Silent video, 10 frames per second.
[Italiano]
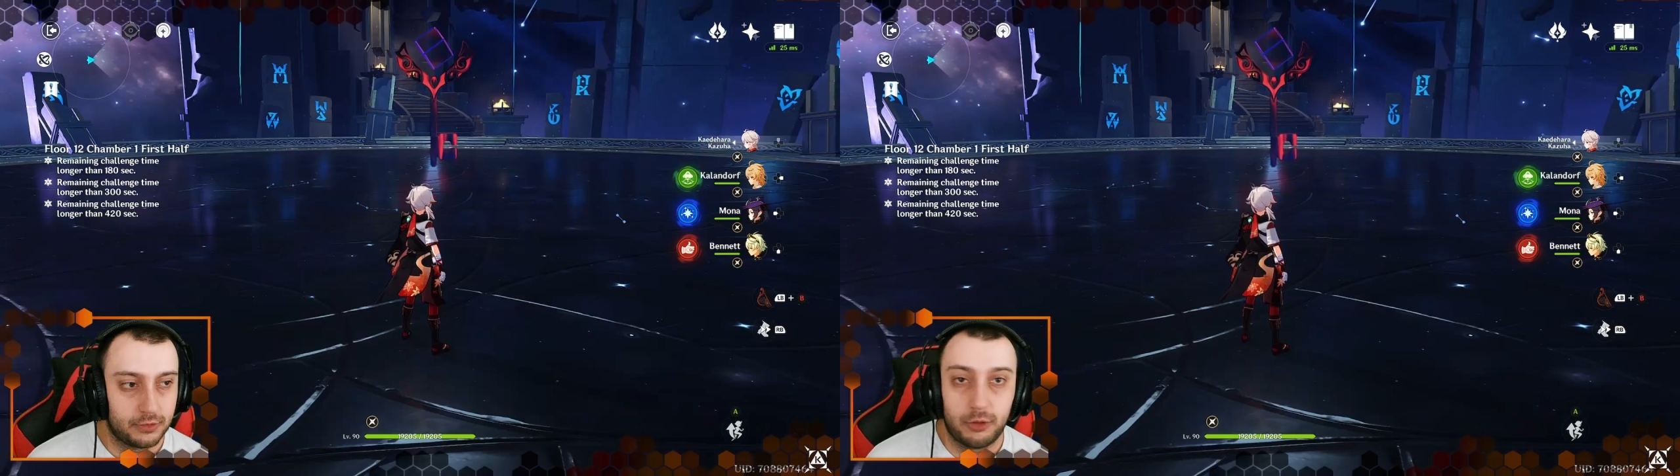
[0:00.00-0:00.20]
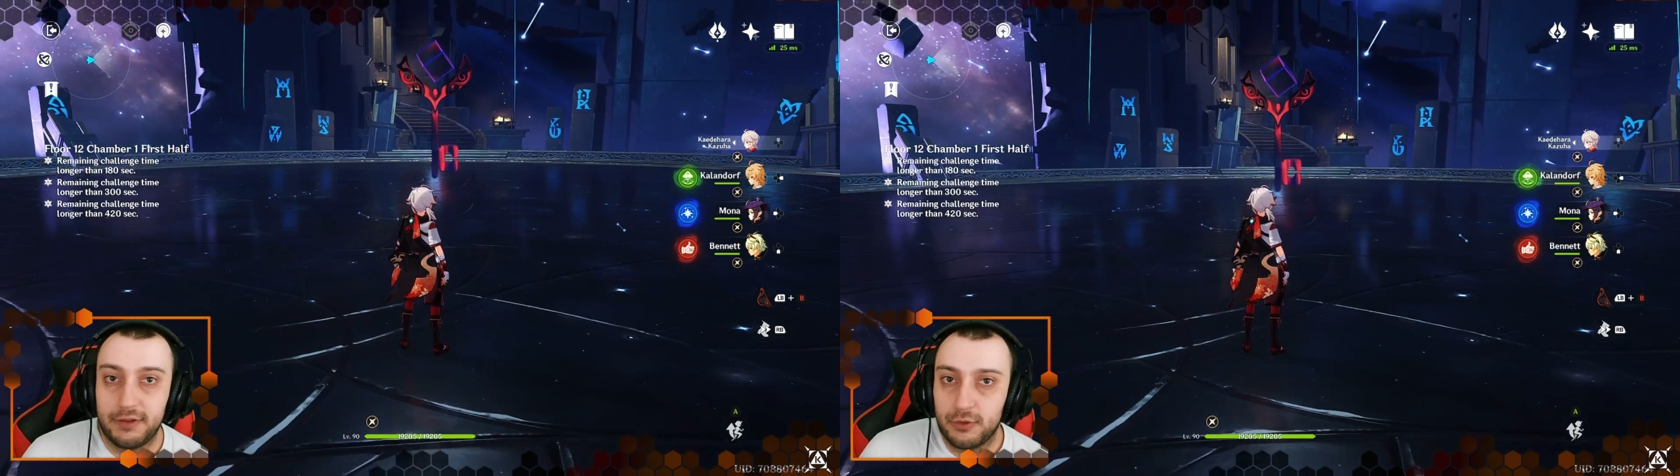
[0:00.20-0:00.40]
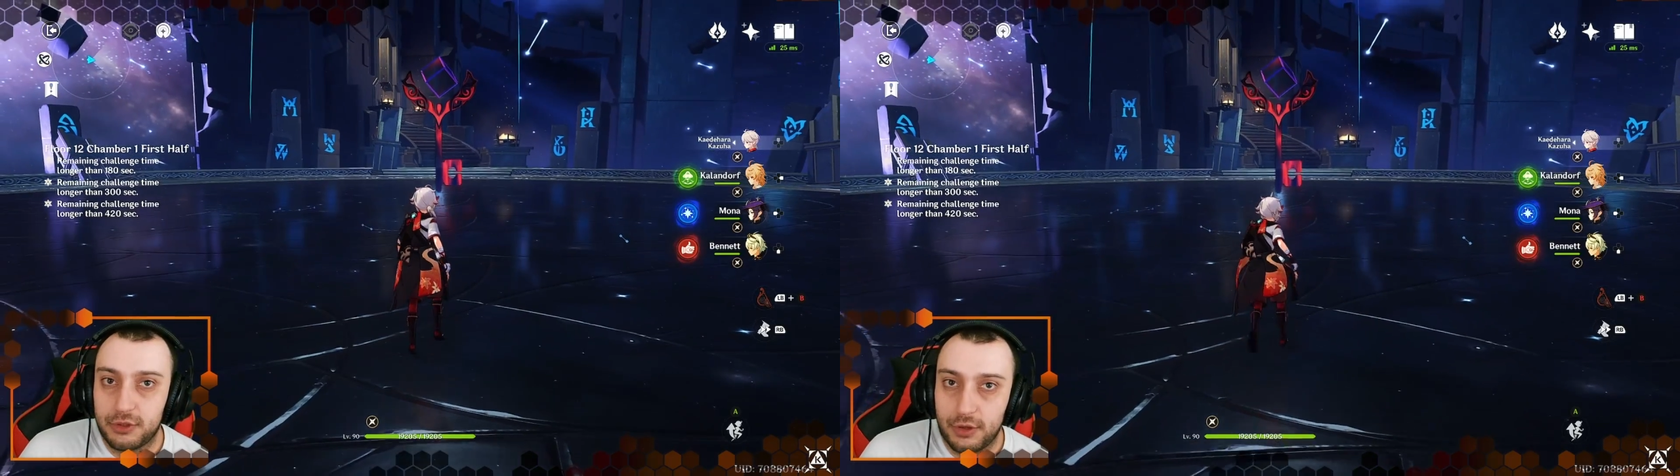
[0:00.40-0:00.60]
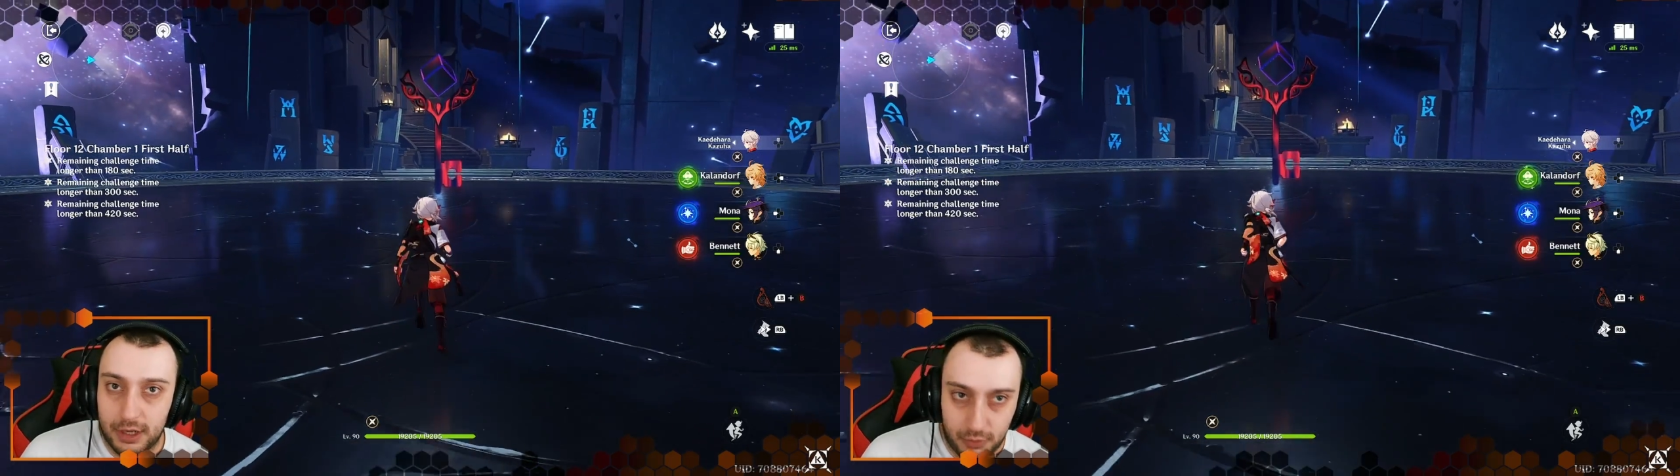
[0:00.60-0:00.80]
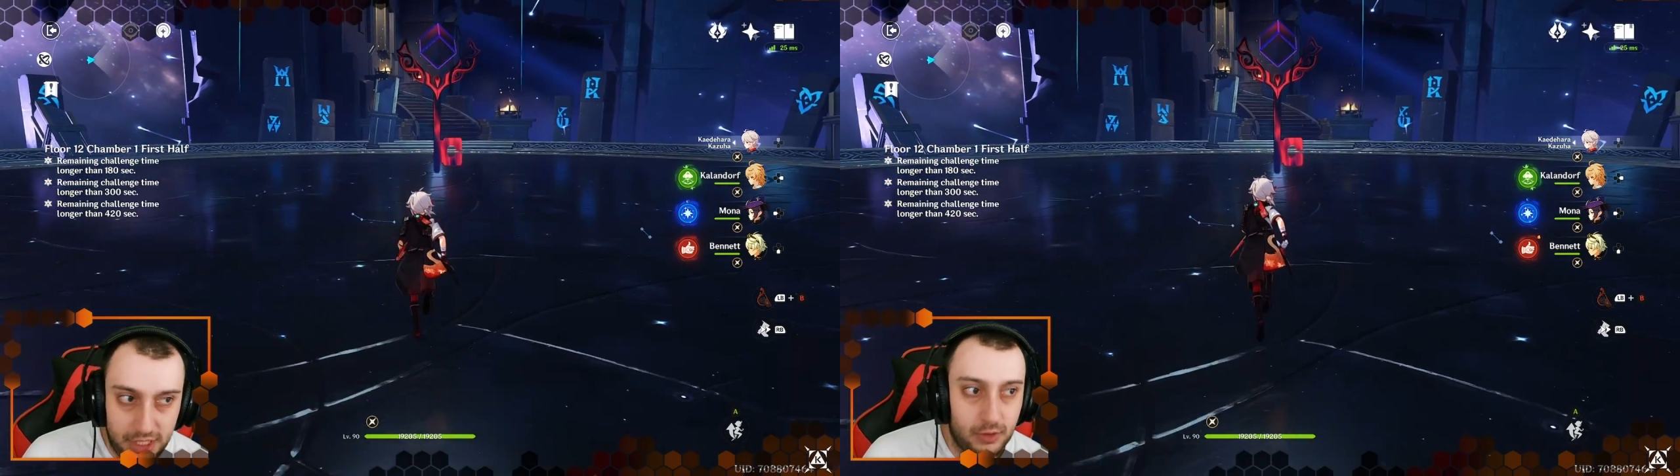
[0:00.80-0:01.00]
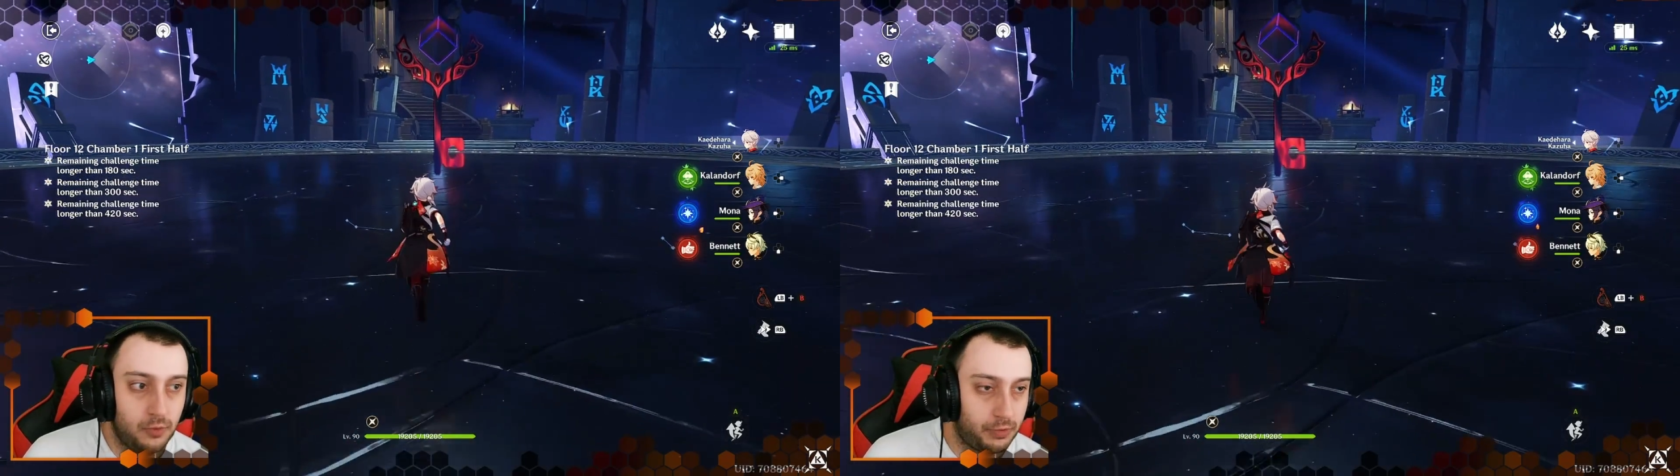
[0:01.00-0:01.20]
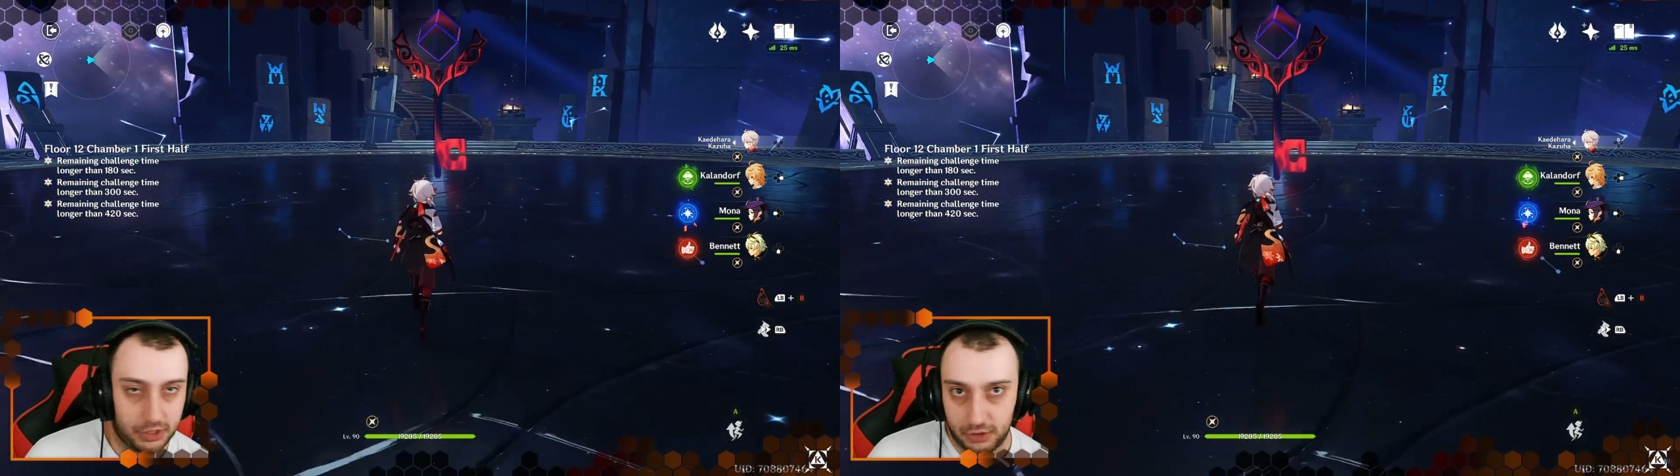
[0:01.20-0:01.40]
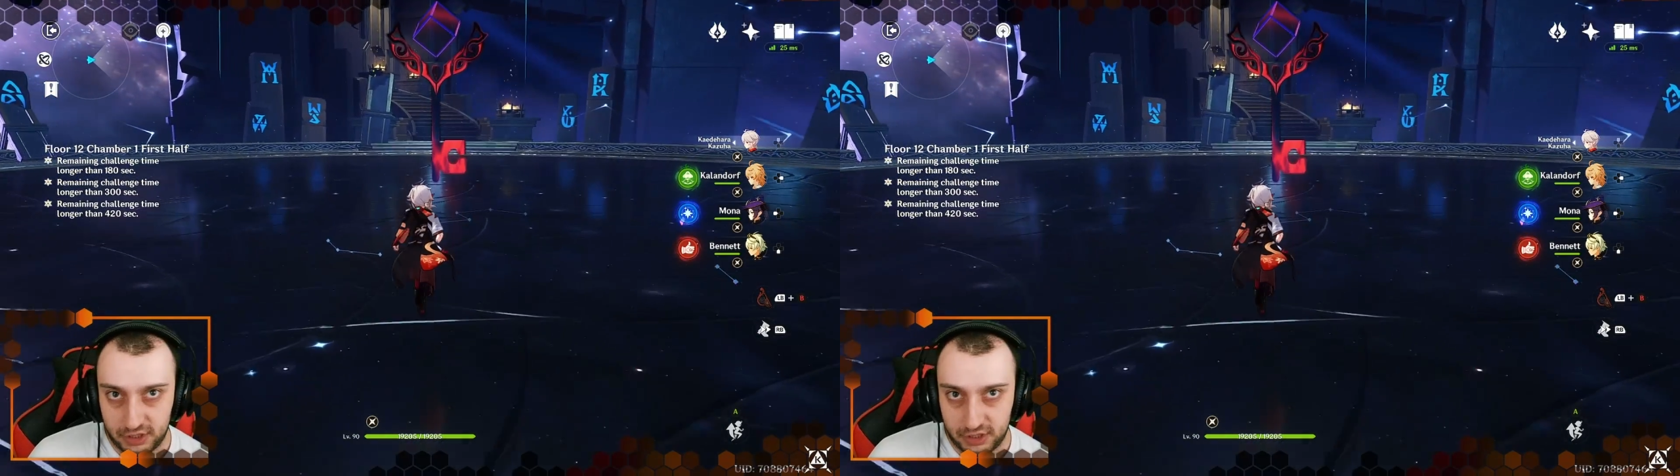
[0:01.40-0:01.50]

Come funziona qui? Un pochino